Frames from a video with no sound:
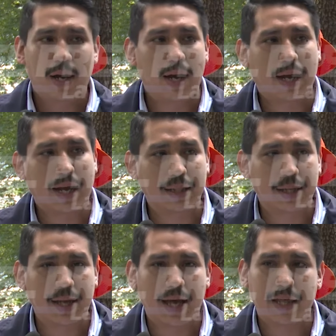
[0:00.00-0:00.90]
la
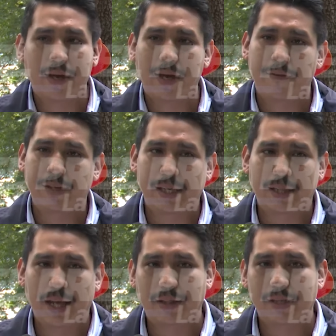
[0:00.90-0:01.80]
cantidad de
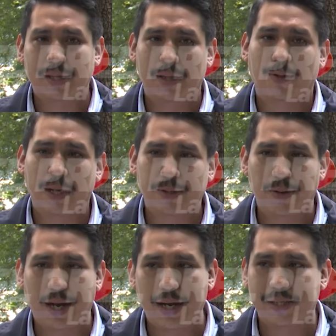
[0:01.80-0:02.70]
visitantes, tanto
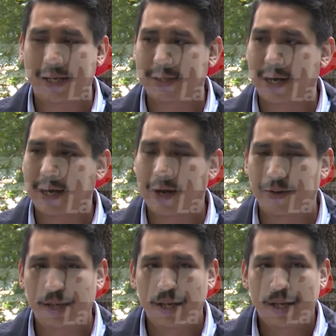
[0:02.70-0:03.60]
nacionales y
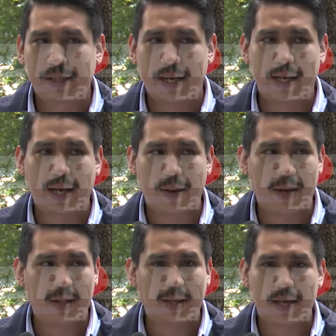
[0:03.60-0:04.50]
extranjeros, se
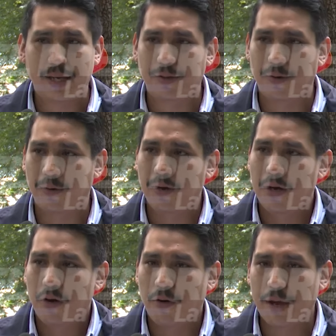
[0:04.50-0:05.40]
incrementa y eso
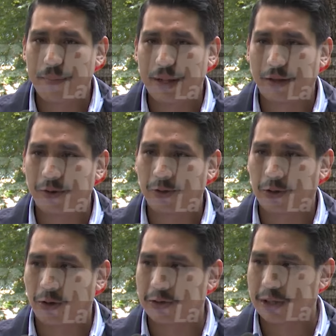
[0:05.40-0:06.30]
obviamente
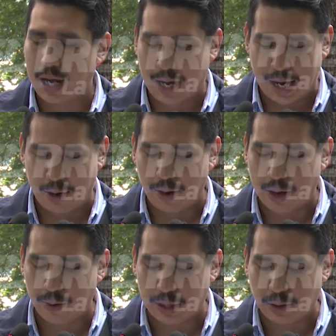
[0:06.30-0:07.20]
nosotros a lo
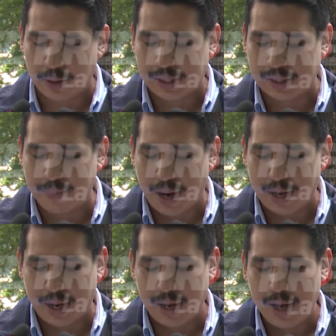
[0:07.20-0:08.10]
largo de toda esta semana,